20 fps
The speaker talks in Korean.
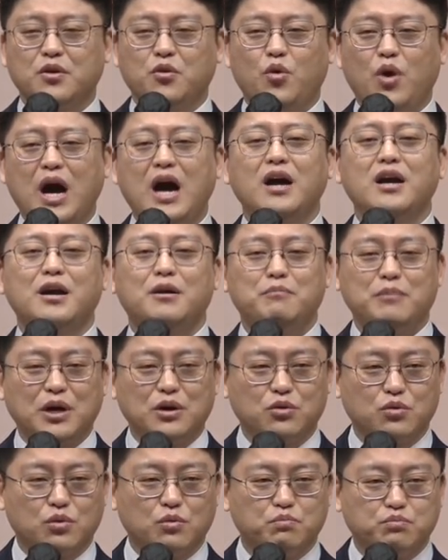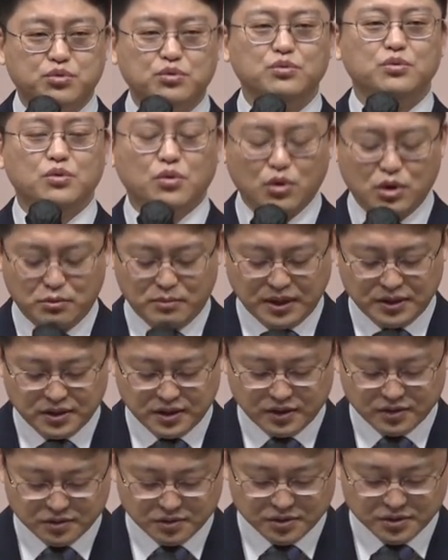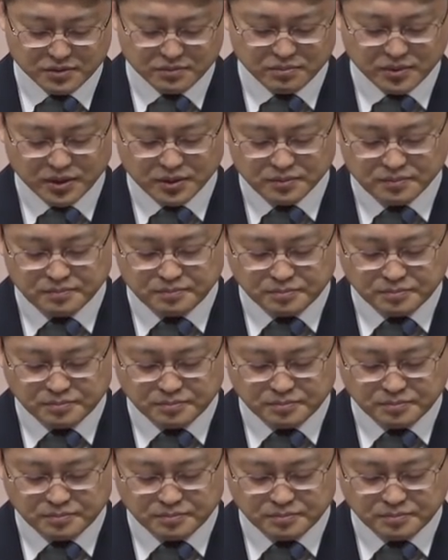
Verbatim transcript: 화가 많고 분노가 많다는 것입니다.